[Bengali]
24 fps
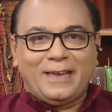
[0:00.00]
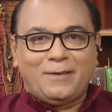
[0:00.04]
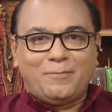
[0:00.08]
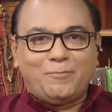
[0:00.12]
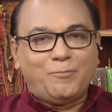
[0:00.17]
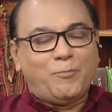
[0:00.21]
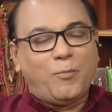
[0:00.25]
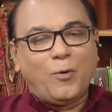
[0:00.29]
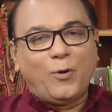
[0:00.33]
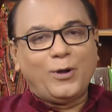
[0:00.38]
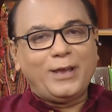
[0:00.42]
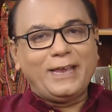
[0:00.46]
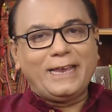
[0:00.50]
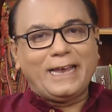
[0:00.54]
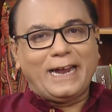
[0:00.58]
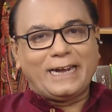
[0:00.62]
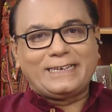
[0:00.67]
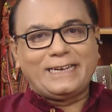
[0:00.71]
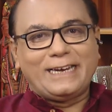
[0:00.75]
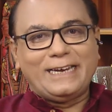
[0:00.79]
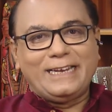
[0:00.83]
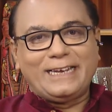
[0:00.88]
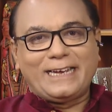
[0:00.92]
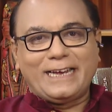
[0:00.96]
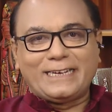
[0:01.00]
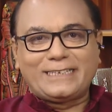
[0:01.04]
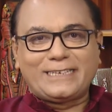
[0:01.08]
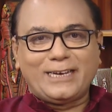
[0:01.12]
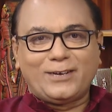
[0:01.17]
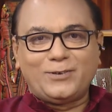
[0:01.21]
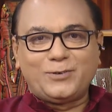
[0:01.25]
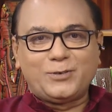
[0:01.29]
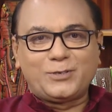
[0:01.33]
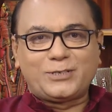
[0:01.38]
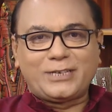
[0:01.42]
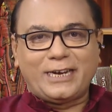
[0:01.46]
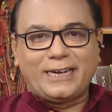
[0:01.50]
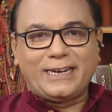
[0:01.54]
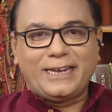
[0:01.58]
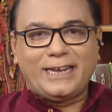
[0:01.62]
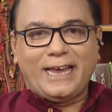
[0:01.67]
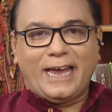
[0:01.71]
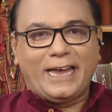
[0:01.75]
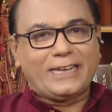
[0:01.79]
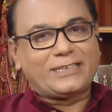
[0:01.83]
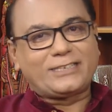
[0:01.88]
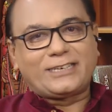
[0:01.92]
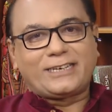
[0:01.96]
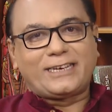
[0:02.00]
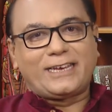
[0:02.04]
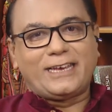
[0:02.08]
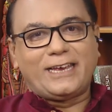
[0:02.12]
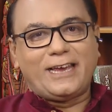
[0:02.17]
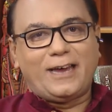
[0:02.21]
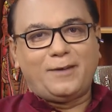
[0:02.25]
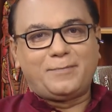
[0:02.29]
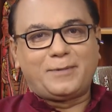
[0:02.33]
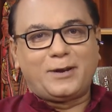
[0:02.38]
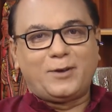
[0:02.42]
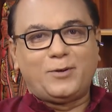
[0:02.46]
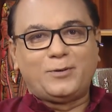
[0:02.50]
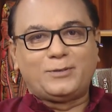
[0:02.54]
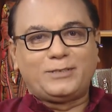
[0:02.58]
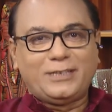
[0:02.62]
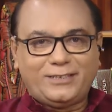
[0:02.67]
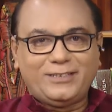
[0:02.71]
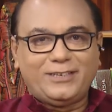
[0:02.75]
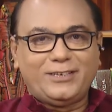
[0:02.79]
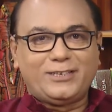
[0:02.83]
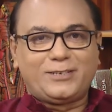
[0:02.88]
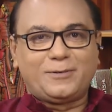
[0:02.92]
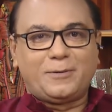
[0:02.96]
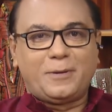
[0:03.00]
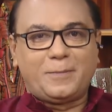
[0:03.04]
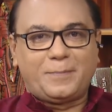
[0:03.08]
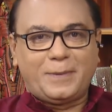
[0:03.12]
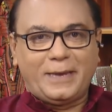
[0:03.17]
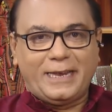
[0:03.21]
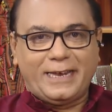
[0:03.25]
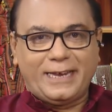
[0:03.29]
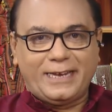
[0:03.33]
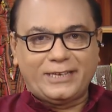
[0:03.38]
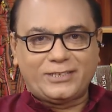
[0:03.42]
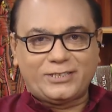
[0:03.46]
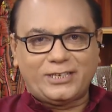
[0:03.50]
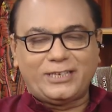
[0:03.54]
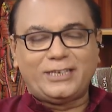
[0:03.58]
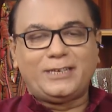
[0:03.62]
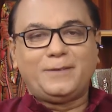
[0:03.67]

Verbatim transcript: বই আড্ডা লিকাচা অনুষ্ঠানে আজকে আমরা অতিথি হিসেবে পেয়ে গেছি